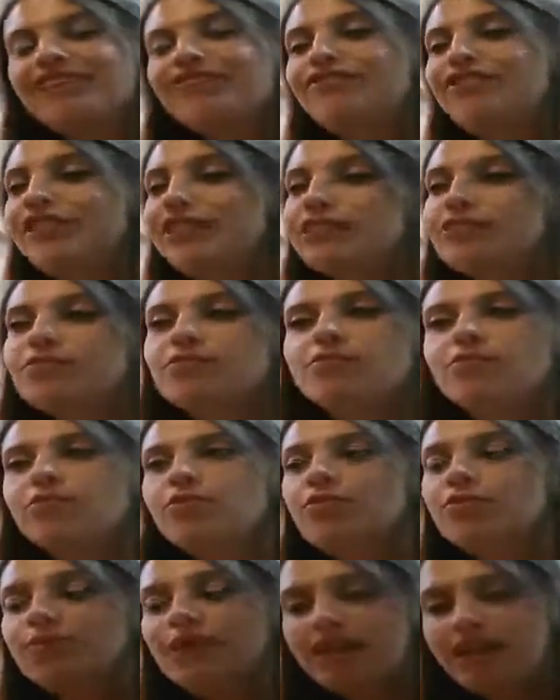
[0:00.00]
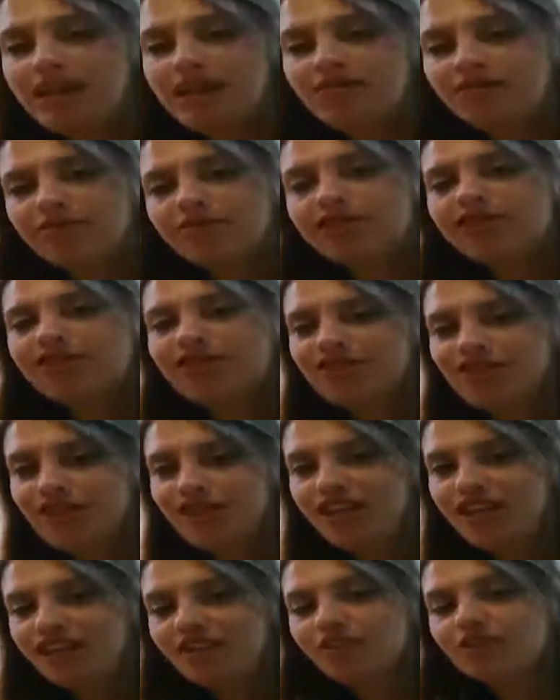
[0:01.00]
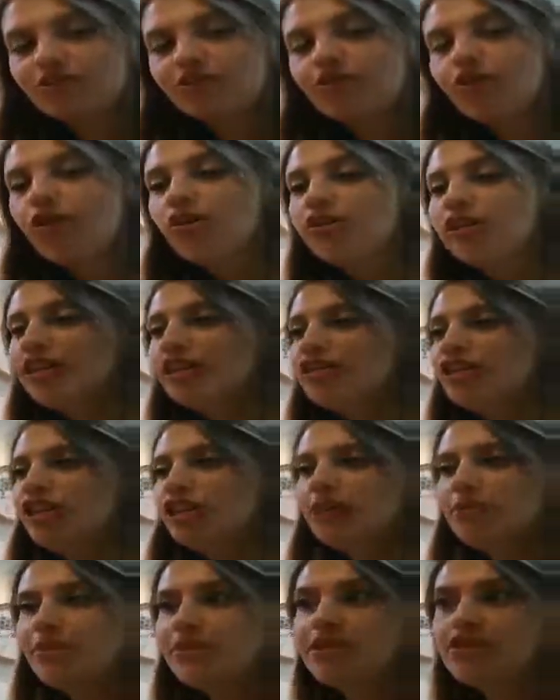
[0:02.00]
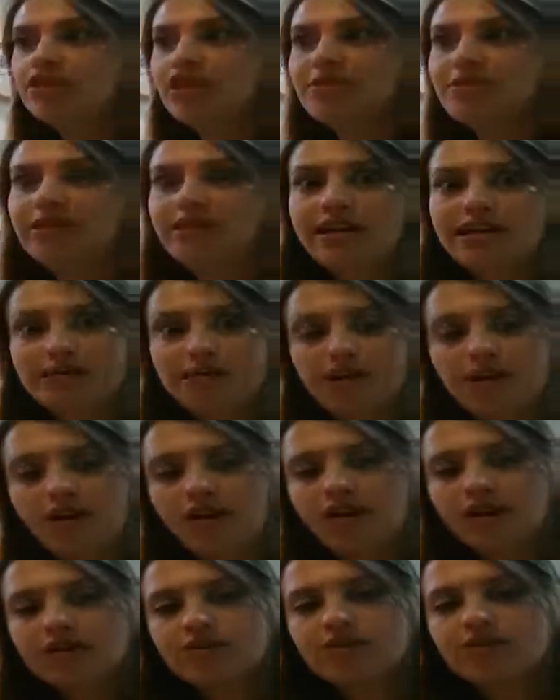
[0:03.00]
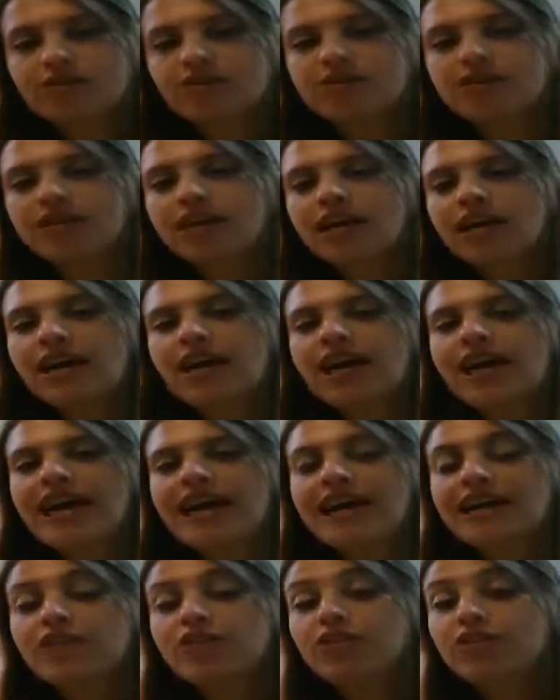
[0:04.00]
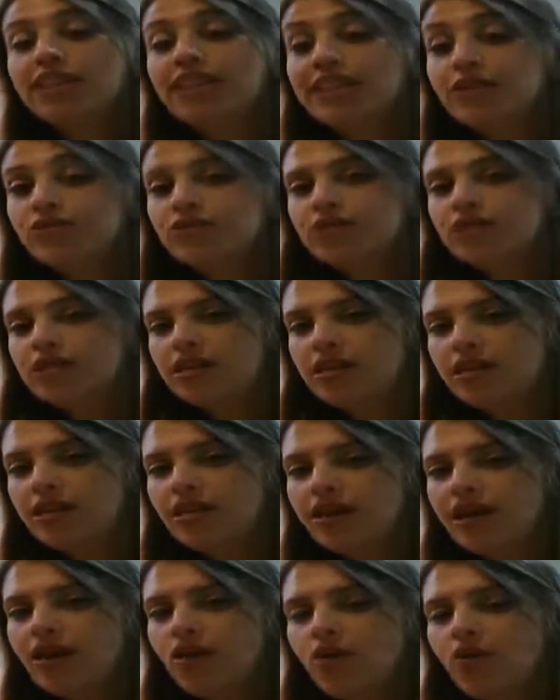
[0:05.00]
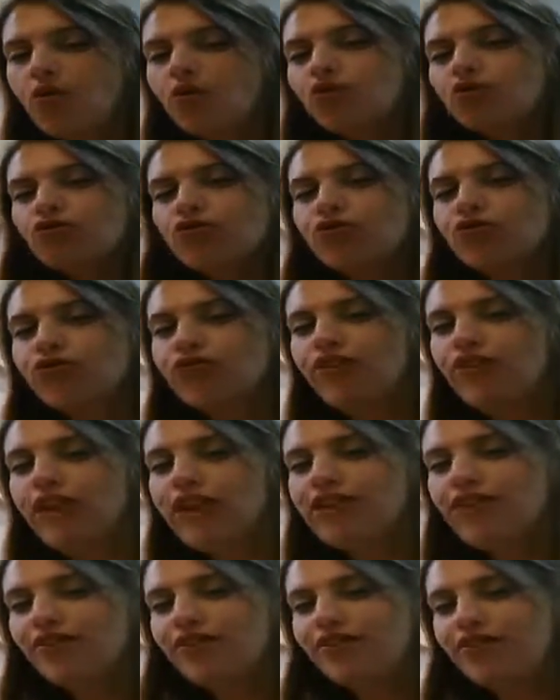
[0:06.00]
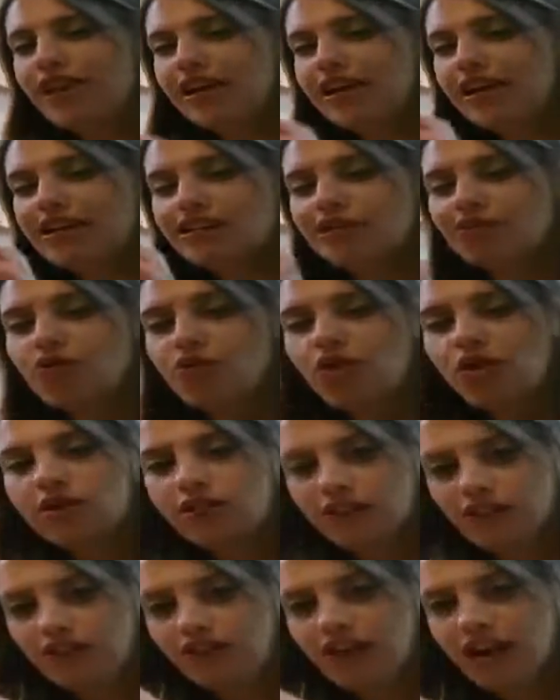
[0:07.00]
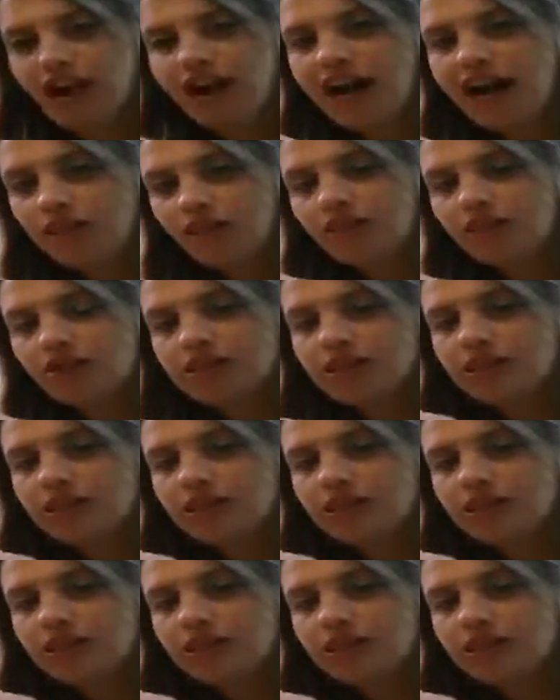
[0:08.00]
fica um brilho tinindo. Outra dica para deixar metais brilhosos é a torneira da cozinha ou do chuveiro, que fica aquelas gotas de água